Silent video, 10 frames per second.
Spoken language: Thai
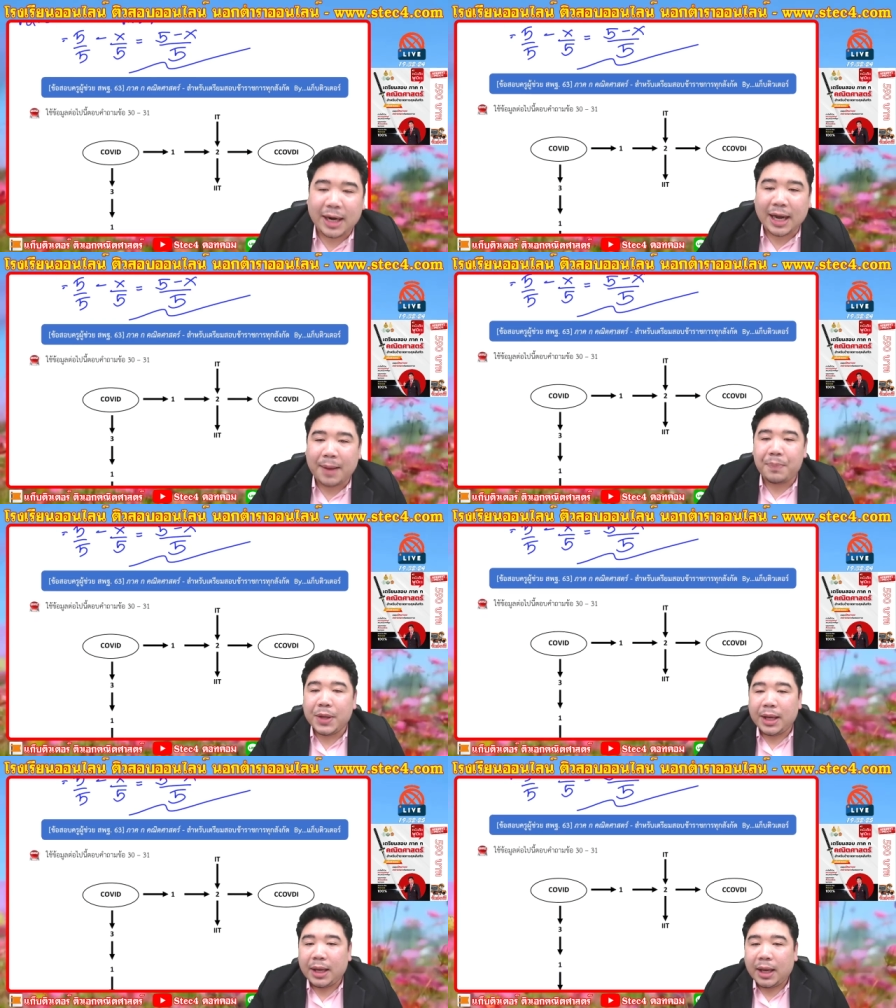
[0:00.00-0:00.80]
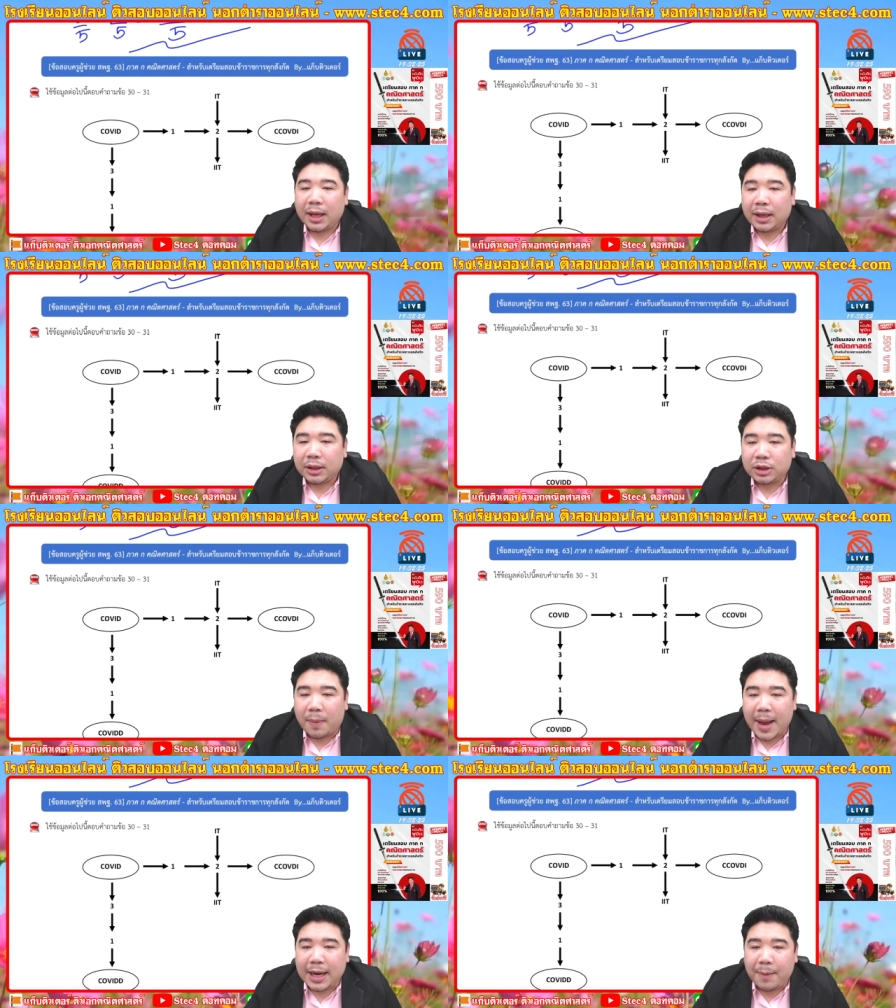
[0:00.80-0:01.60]
นะครับ ต่อ
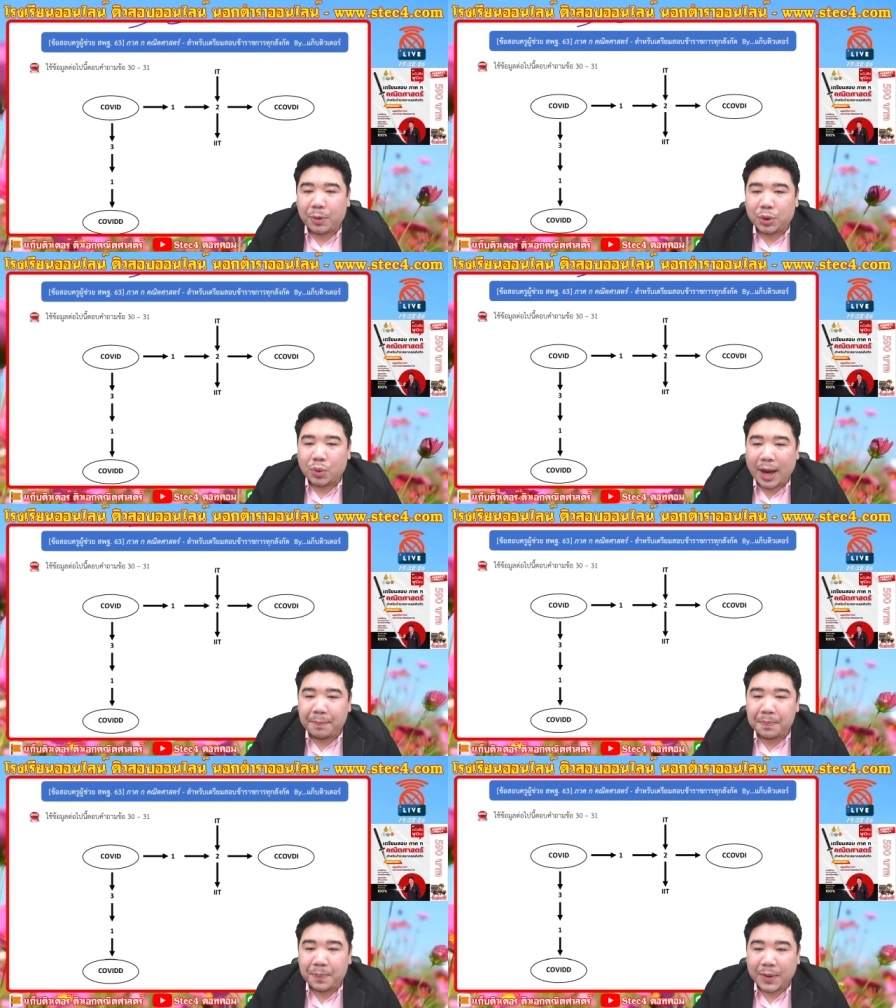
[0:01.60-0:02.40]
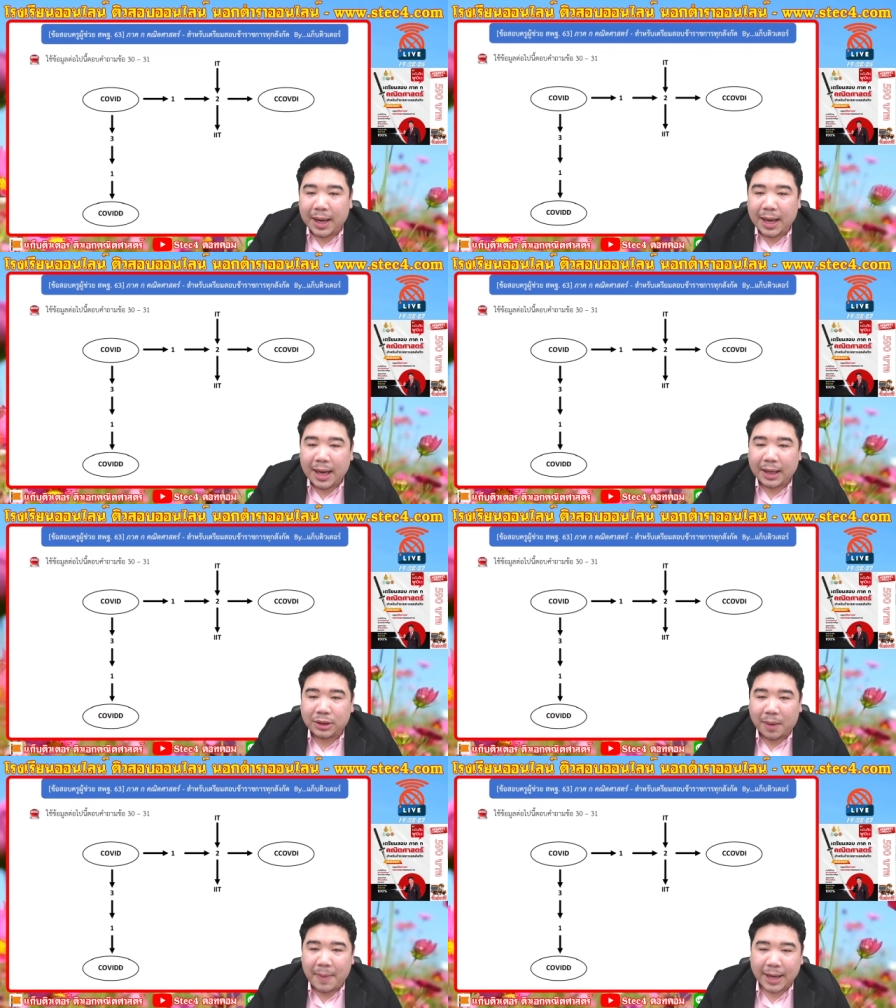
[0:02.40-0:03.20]
ไปครับคุณครูครับ
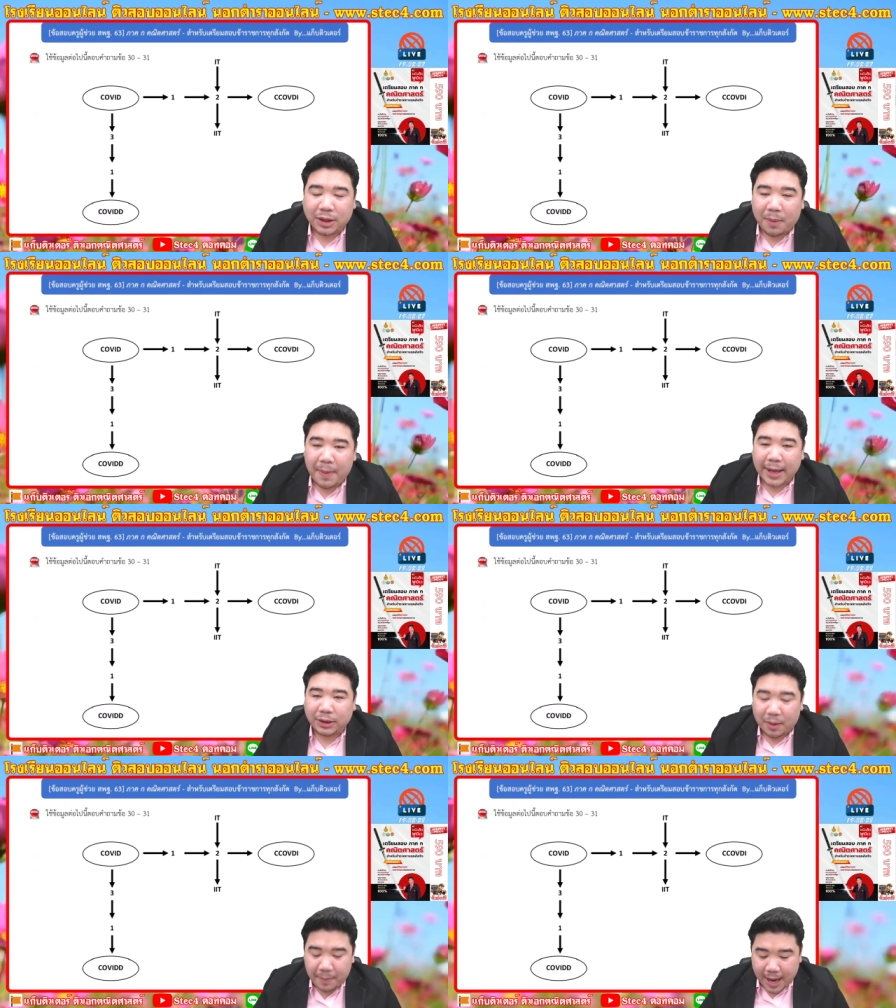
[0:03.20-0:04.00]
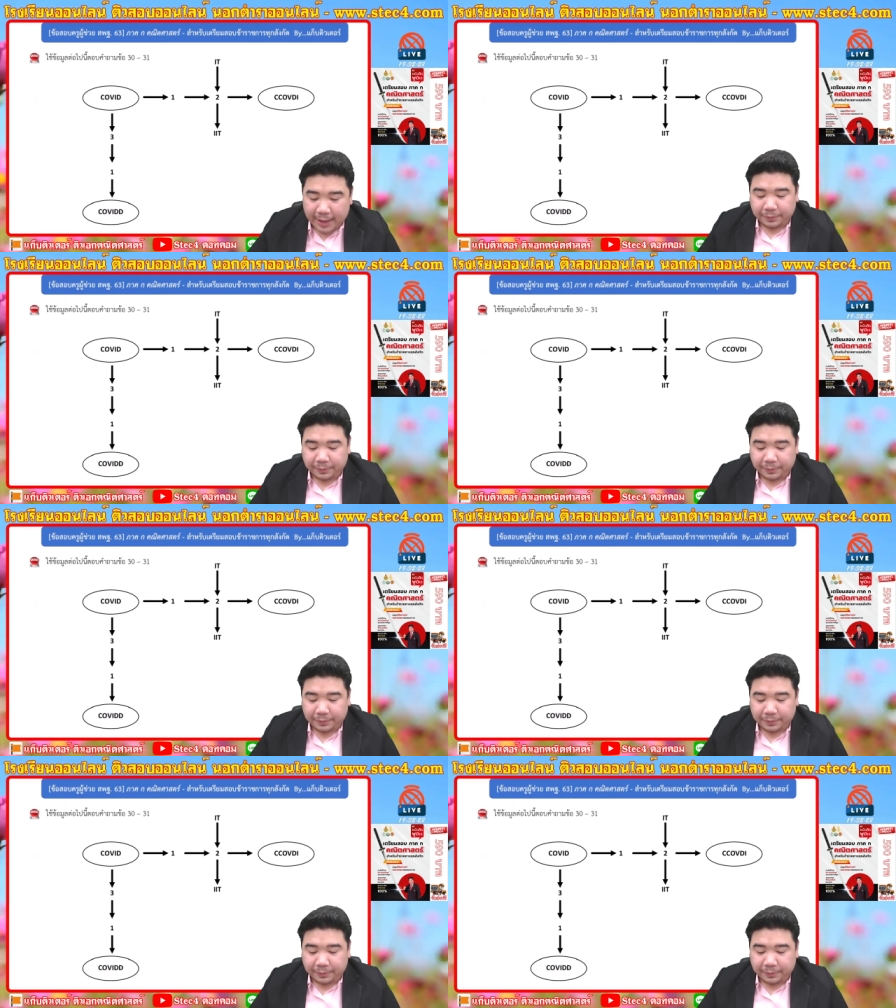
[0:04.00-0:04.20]
ต่อไปต่อไปต่อไป